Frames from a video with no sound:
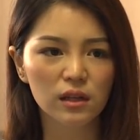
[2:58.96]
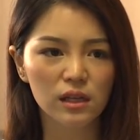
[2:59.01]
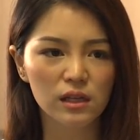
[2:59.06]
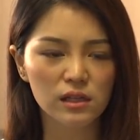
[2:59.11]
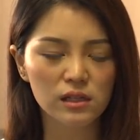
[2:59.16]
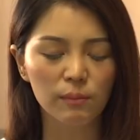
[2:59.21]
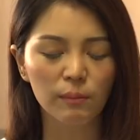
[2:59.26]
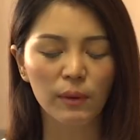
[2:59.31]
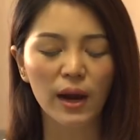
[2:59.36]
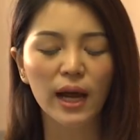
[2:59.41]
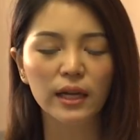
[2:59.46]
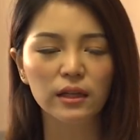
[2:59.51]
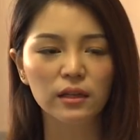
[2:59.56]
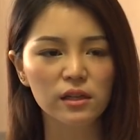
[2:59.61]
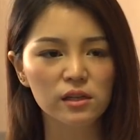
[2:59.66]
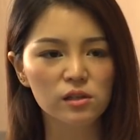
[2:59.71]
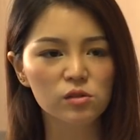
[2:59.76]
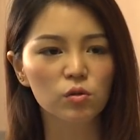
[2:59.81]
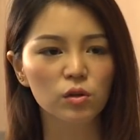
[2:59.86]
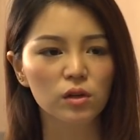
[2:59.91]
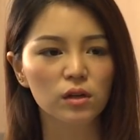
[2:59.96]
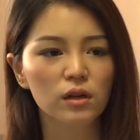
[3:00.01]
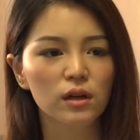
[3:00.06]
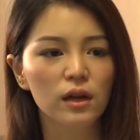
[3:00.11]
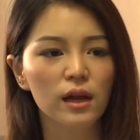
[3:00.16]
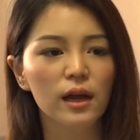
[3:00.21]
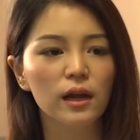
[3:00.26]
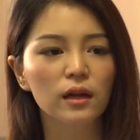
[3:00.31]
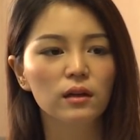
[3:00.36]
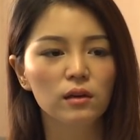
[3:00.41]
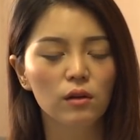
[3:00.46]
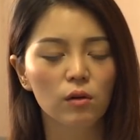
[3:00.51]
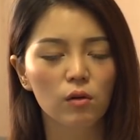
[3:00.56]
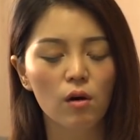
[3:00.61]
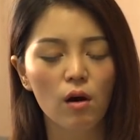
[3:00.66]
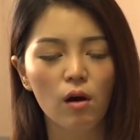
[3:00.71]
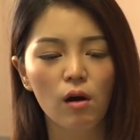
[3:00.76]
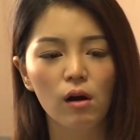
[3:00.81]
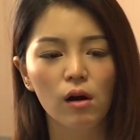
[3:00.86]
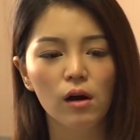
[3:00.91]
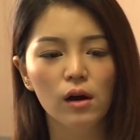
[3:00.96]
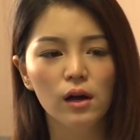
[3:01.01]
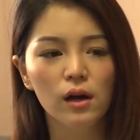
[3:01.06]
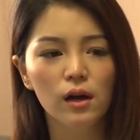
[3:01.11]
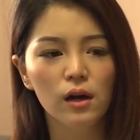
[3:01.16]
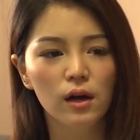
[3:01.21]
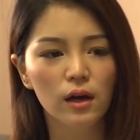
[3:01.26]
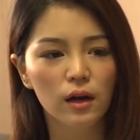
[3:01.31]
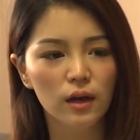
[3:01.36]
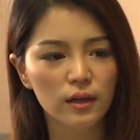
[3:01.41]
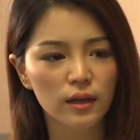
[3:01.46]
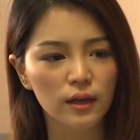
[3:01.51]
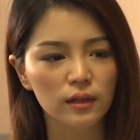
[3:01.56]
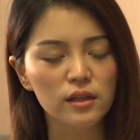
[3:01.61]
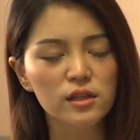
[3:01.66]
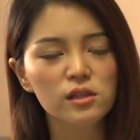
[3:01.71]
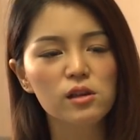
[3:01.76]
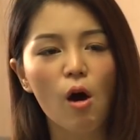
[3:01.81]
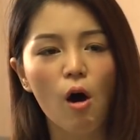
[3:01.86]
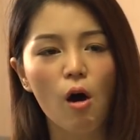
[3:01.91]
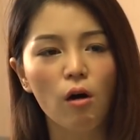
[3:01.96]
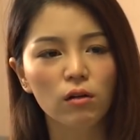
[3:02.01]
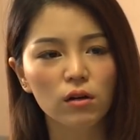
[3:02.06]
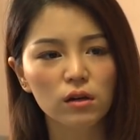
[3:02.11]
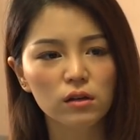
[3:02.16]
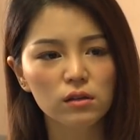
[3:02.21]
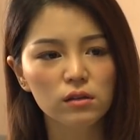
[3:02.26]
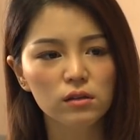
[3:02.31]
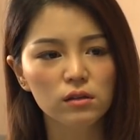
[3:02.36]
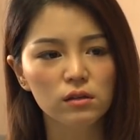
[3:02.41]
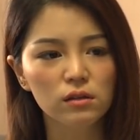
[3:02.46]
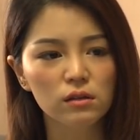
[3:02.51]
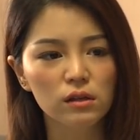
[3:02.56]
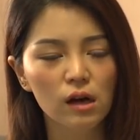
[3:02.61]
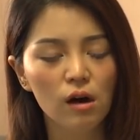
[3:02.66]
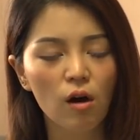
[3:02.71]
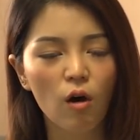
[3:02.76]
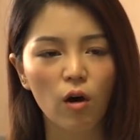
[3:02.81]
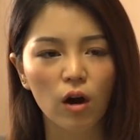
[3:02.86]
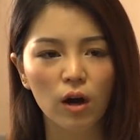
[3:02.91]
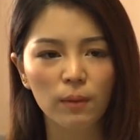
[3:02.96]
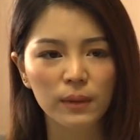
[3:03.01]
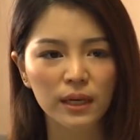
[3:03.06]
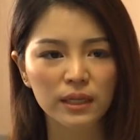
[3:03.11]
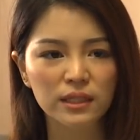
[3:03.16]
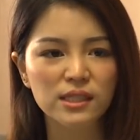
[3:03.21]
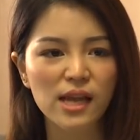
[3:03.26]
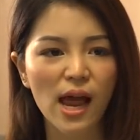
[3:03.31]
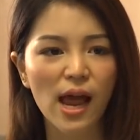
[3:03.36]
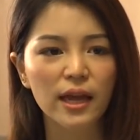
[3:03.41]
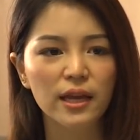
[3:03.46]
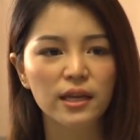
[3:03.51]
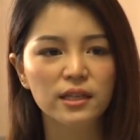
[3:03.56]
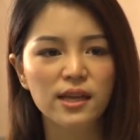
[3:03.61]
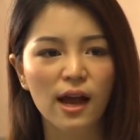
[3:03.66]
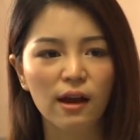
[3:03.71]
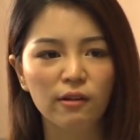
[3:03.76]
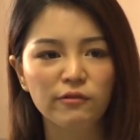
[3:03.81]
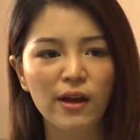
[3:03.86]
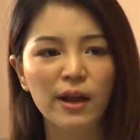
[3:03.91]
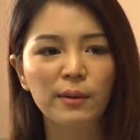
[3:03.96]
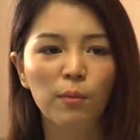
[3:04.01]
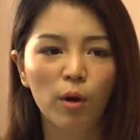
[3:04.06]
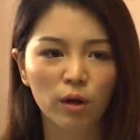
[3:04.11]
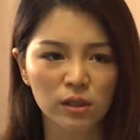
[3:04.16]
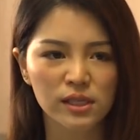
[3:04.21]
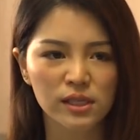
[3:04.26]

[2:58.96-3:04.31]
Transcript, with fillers: ที่สำคัญที่สุดนะคะแล้วก็อย่างที่สองก็คือเรื่องของกำลังใจจากแฟนบ